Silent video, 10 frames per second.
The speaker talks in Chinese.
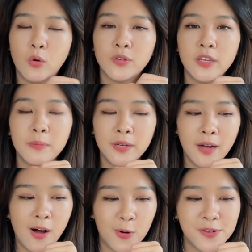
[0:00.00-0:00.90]
而我在那边
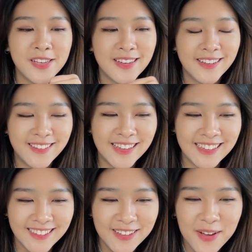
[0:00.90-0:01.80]
熬夜
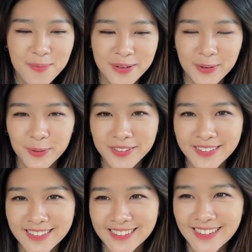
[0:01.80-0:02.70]
听美国的
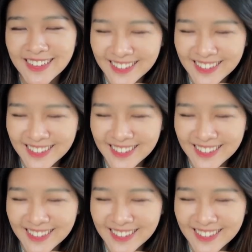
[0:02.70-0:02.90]
这个